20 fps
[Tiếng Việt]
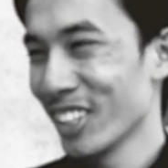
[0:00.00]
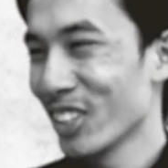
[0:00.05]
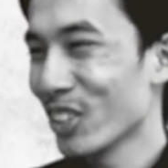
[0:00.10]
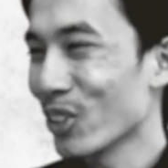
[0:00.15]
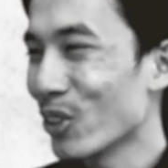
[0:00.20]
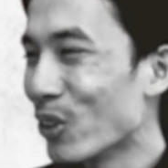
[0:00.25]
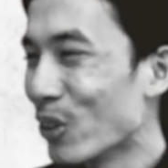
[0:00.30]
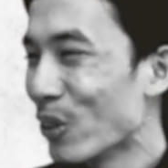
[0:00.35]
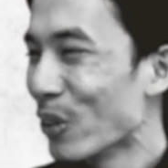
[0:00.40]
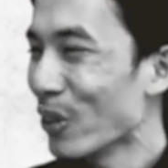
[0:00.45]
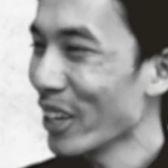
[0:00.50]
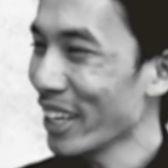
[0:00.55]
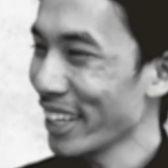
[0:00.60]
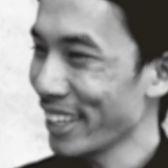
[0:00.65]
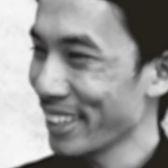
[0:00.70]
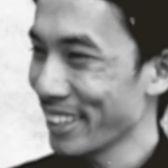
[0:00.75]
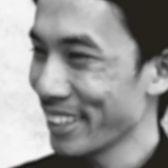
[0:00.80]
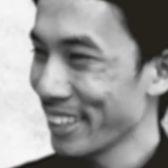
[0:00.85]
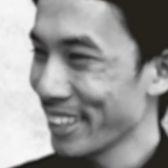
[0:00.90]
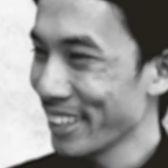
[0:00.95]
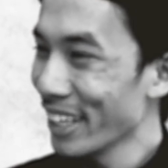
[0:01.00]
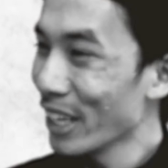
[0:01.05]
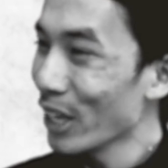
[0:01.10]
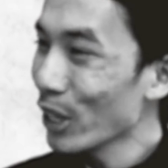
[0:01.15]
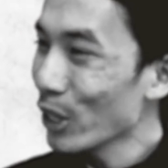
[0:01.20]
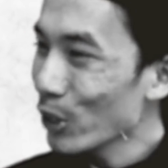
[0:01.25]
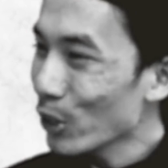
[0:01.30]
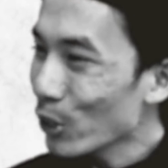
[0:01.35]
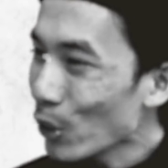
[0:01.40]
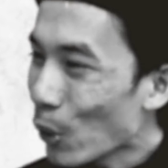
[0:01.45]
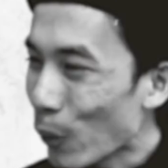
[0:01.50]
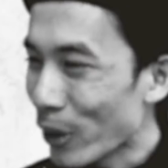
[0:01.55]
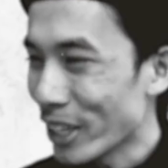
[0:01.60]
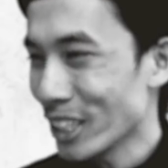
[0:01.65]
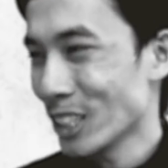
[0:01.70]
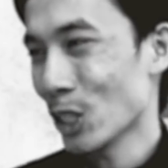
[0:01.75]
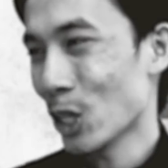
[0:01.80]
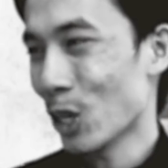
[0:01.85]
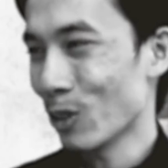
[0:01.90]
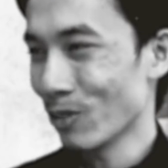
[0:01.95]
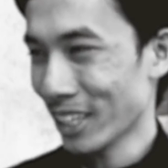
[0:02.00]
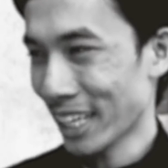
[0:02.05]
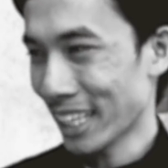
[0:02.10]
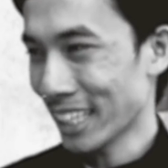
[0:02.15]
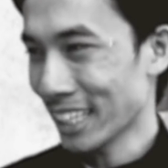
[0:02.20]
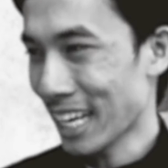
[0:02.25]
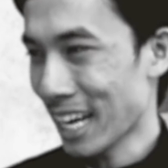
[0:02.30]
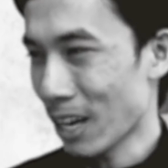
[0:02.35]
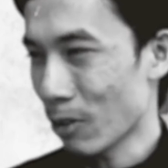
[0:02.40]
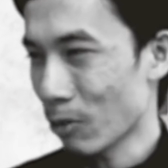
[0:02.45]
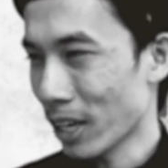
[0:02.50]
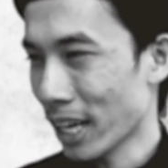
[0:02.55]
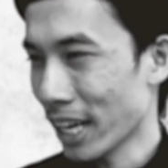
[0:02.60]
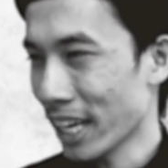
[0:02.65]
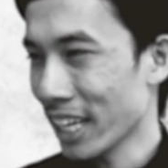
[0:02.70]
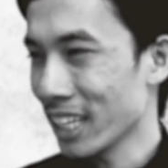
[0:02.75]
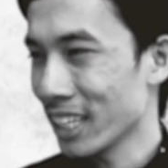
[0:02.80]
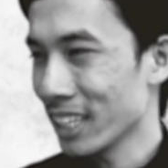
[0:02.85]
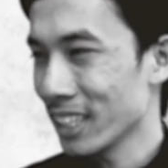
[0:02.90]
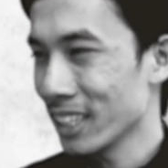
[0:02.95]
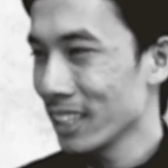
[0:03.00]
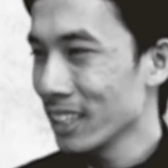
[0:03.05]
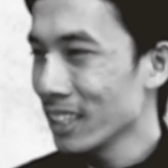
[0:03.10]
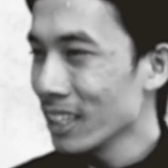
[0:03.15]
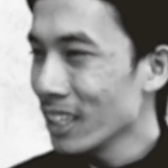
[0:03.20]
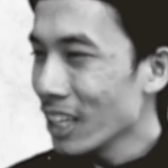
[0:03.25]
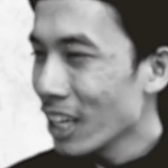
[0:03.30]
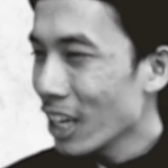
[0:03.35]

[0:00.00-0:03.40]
thôi Đổi lại cho ông cành đào này